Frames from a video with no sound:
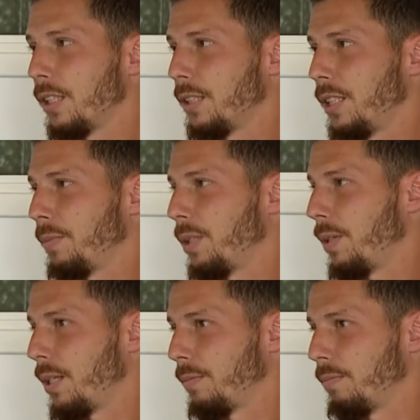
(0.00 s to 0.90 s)
que siempre me
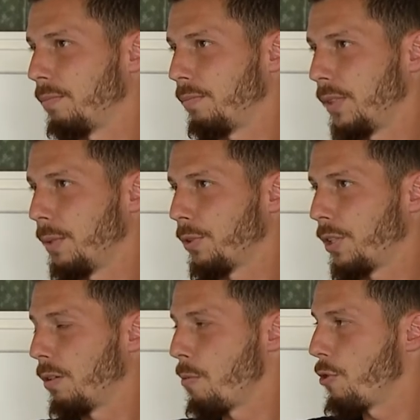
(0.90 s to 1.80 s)
han
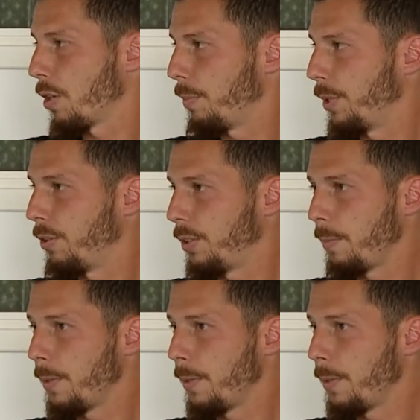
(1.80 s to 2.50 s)
demostrado mucho respeto hacia